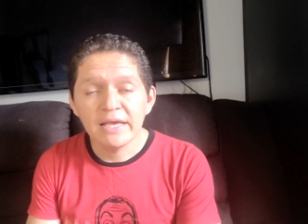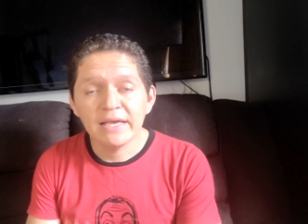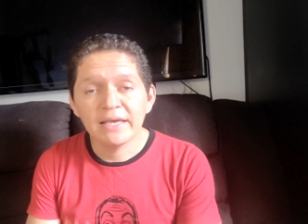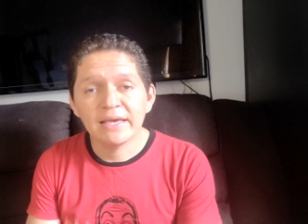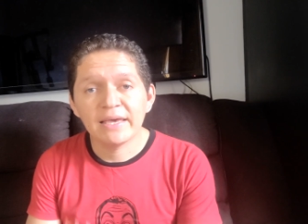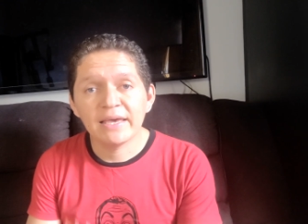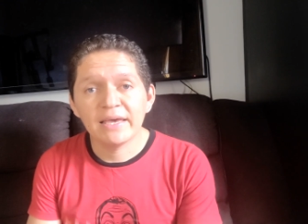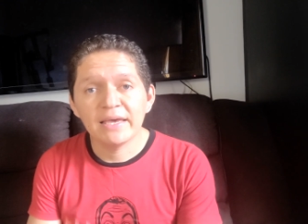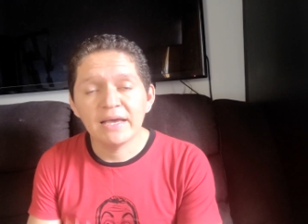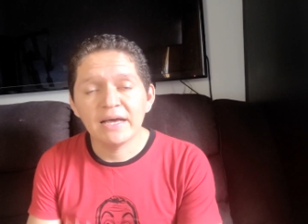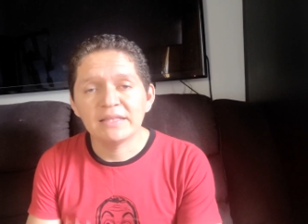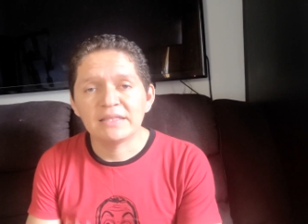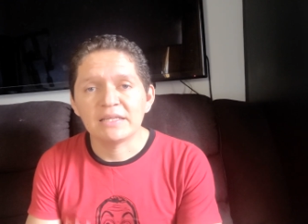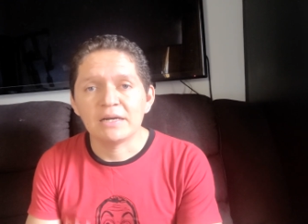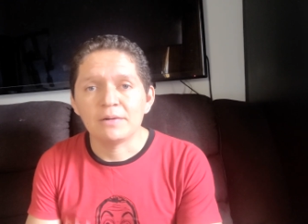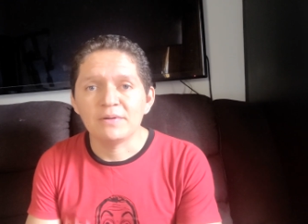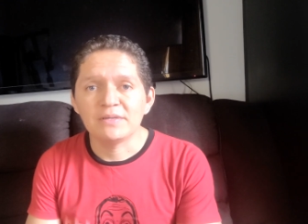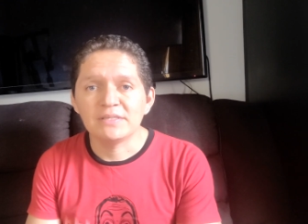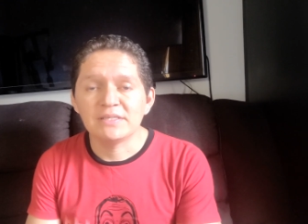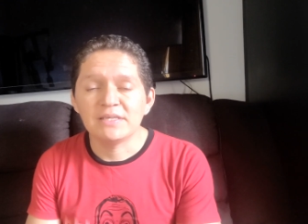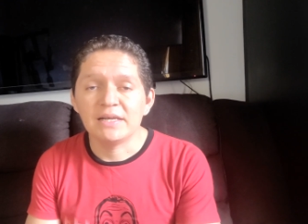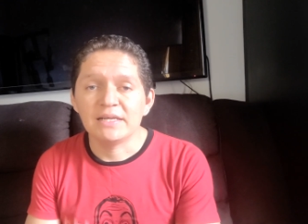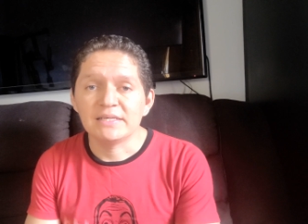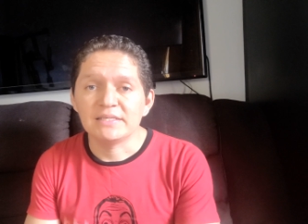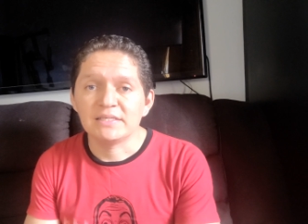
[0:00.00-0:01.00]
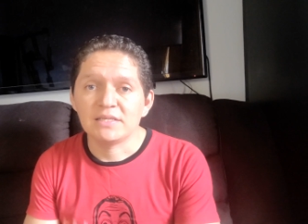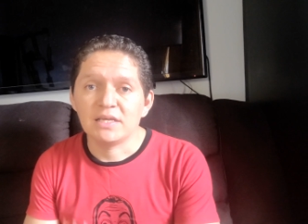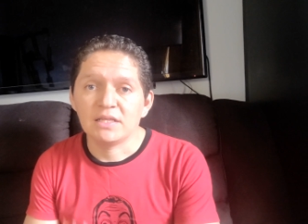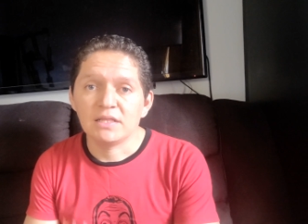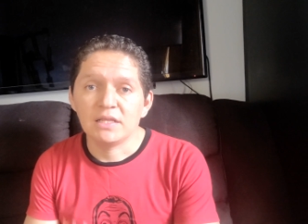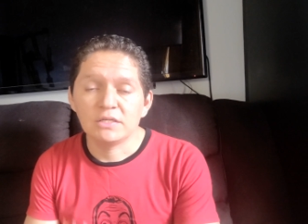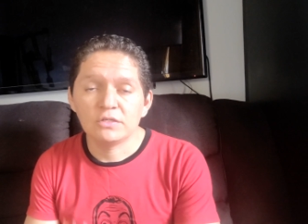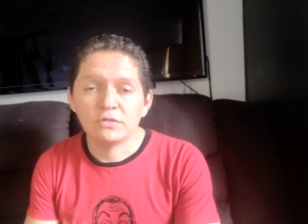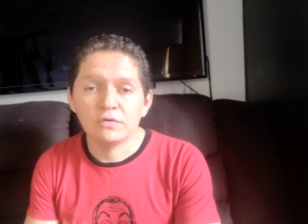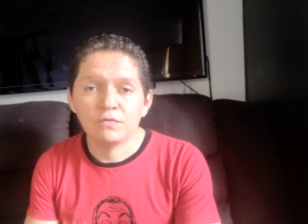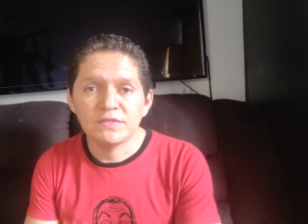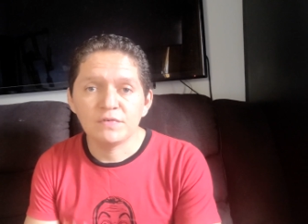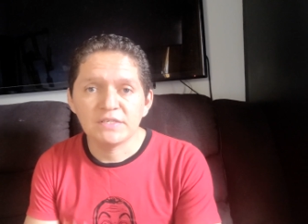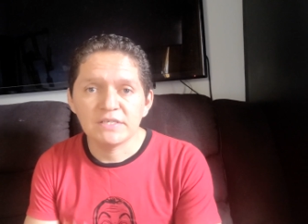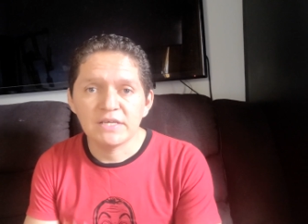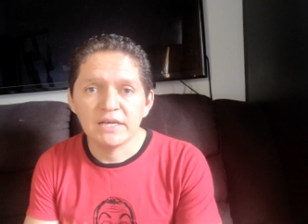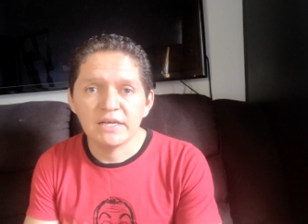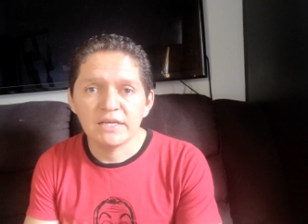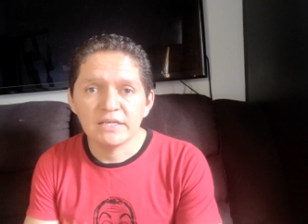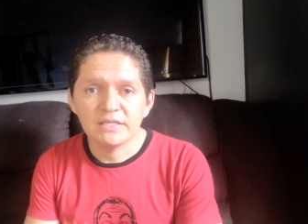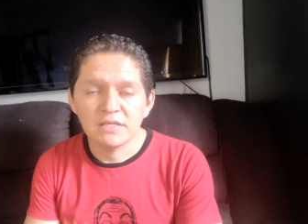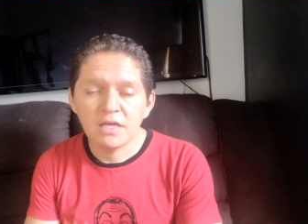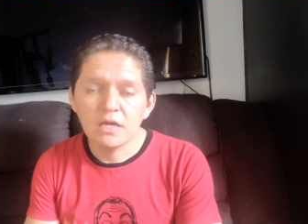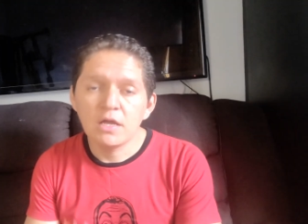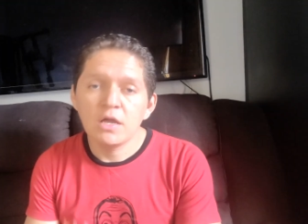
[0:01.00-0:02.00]
que a través de las tiendas
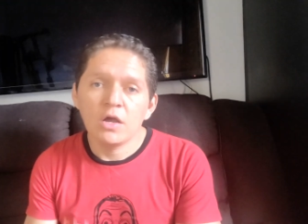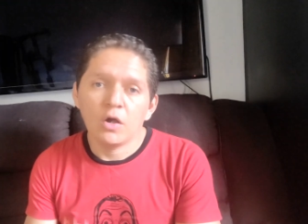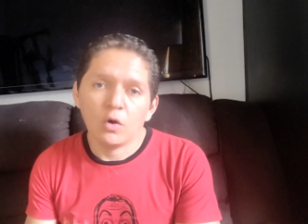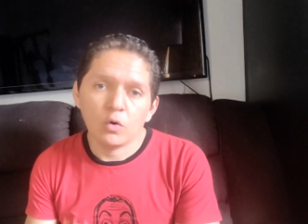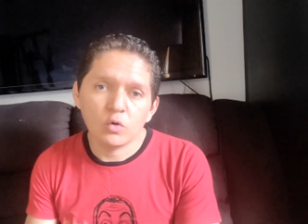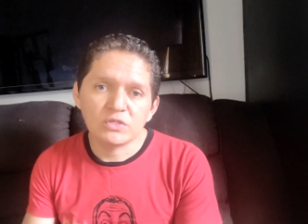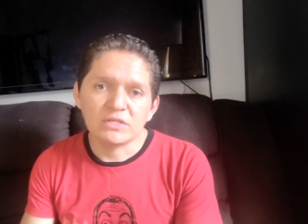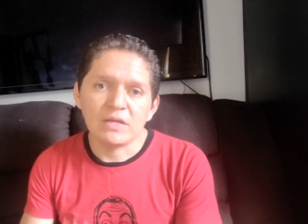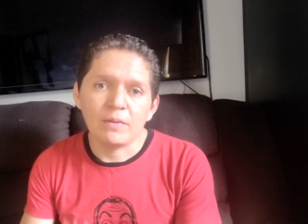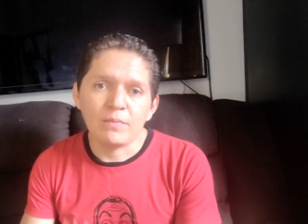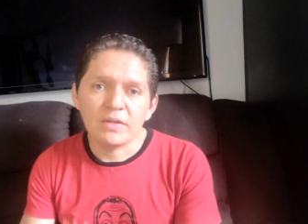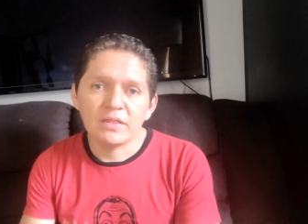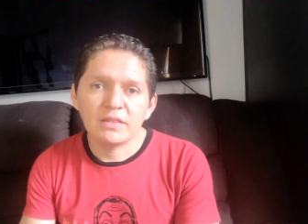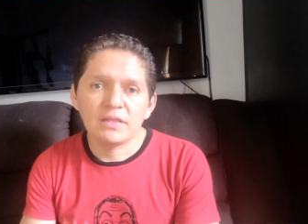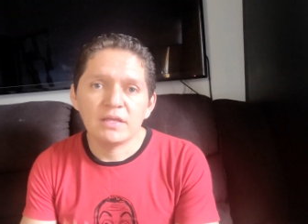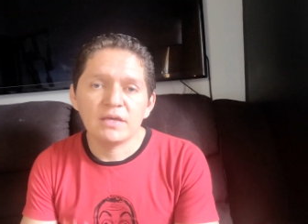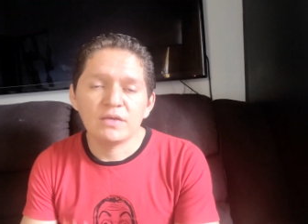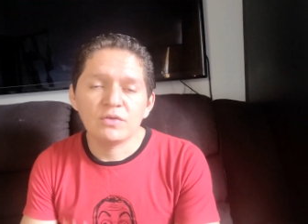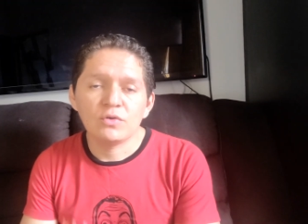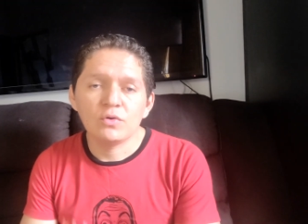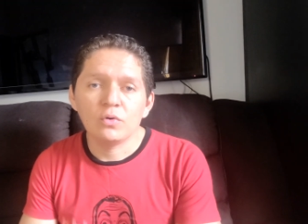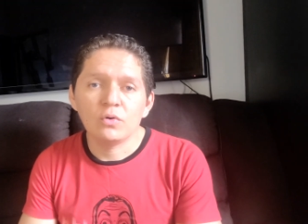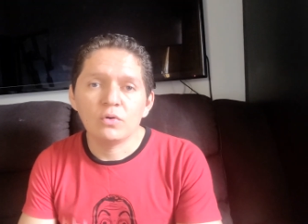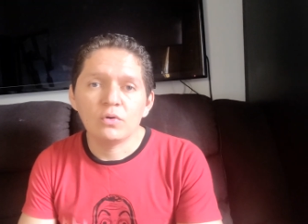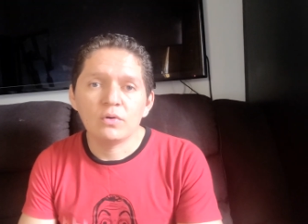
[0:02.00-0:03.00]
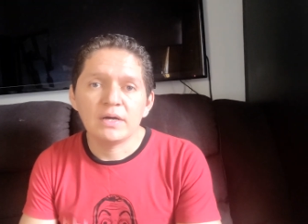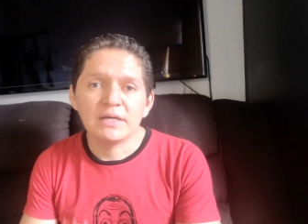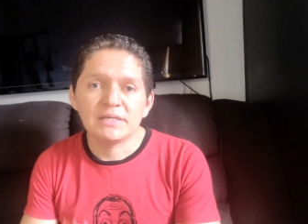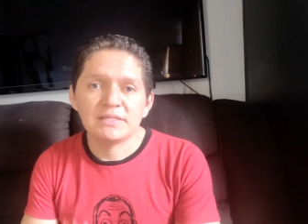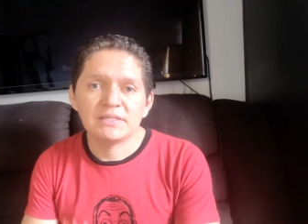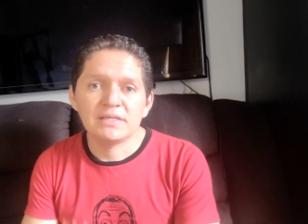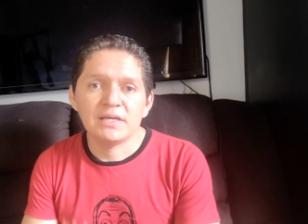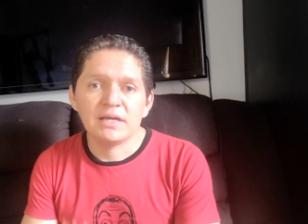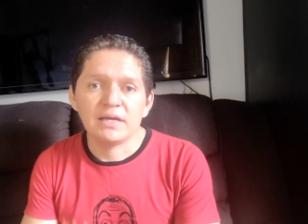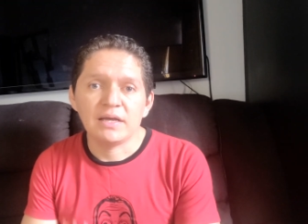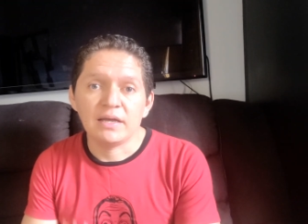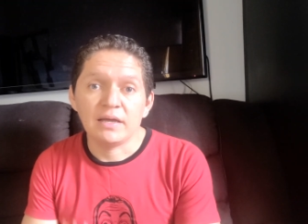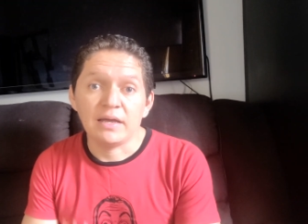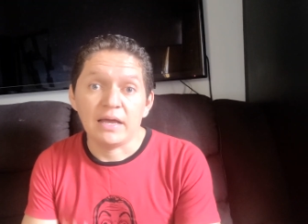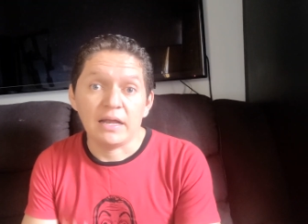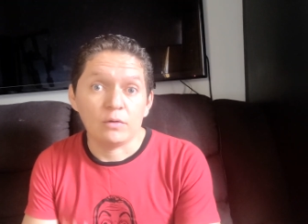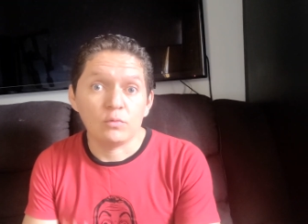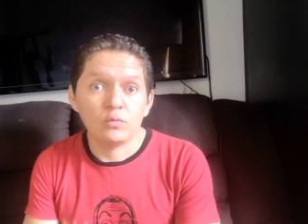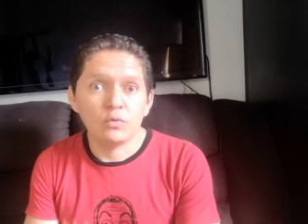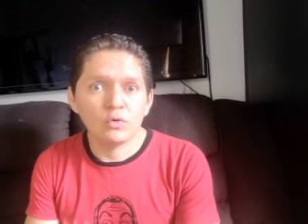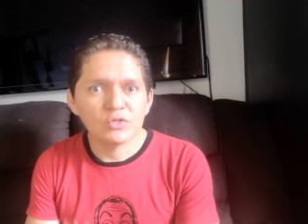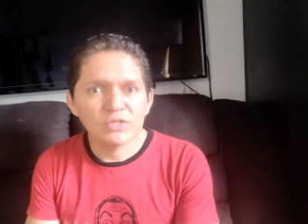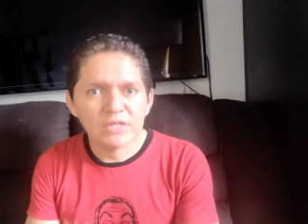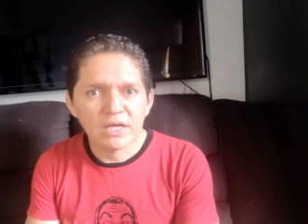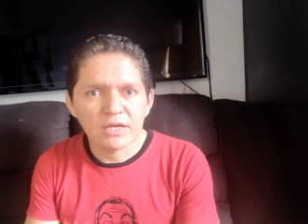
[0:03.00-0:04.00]
oficiales. Justamente yo hace
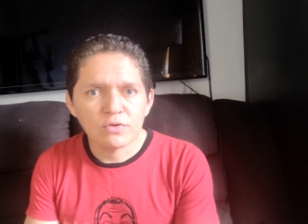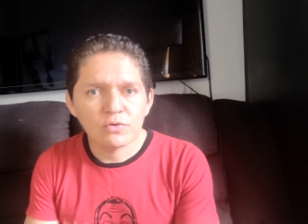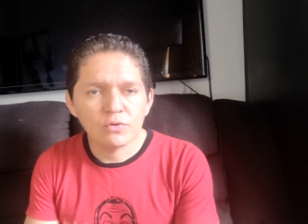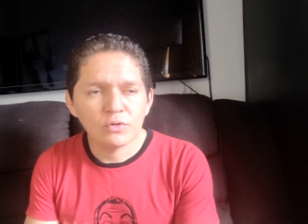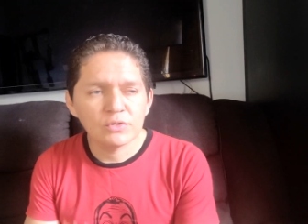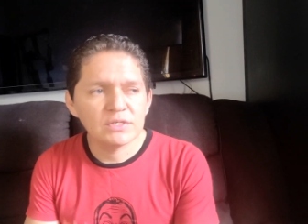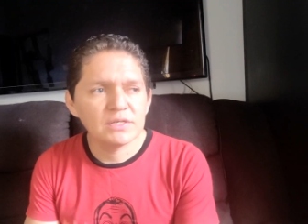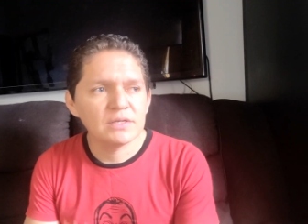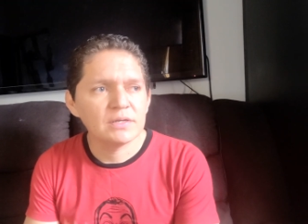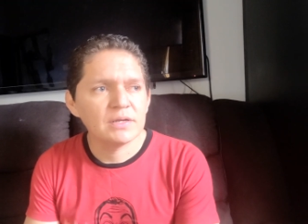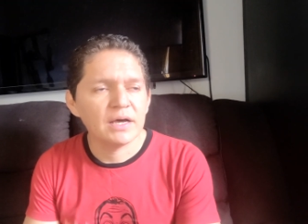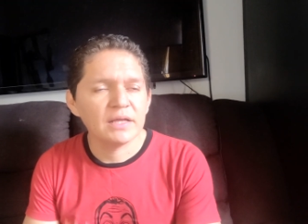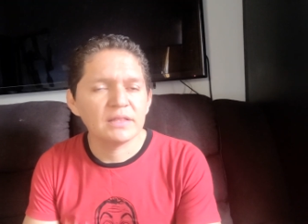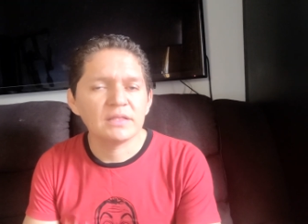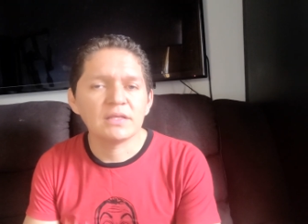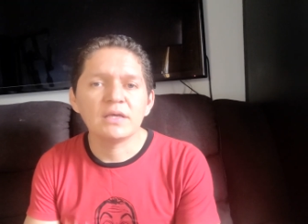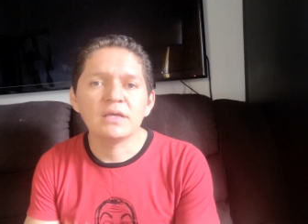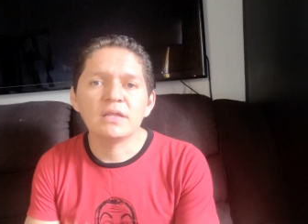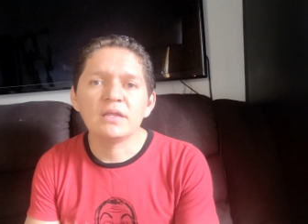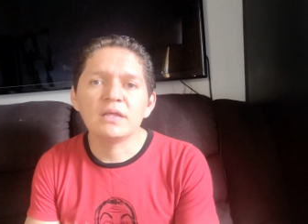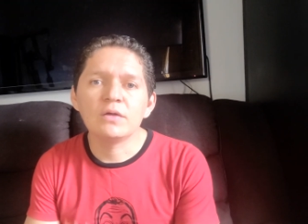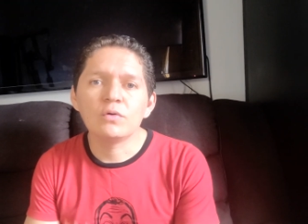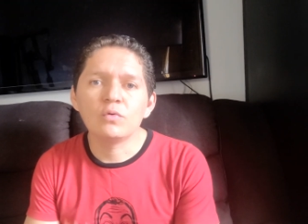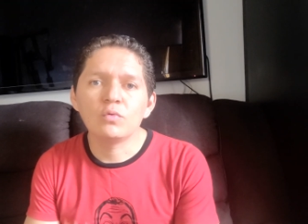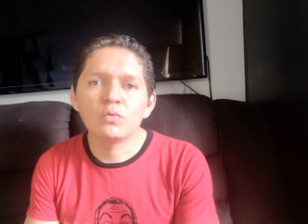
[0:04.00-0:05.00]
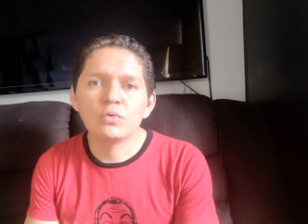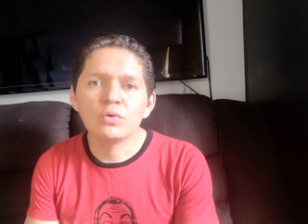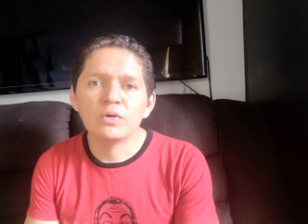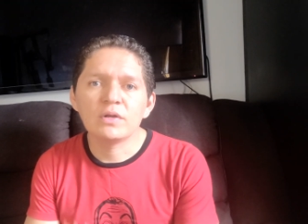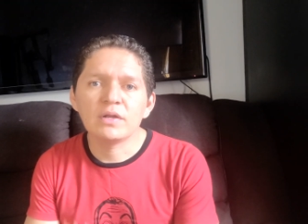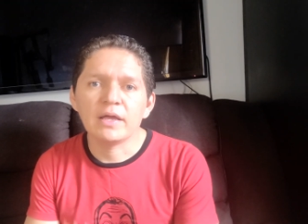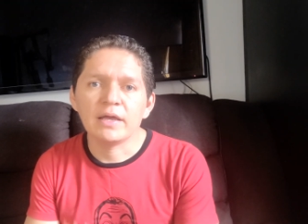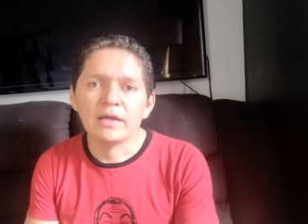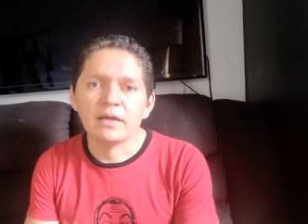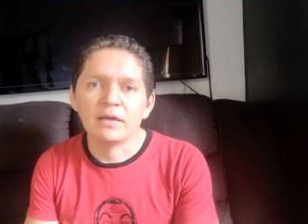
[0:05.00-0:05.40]
algunos años adquirí un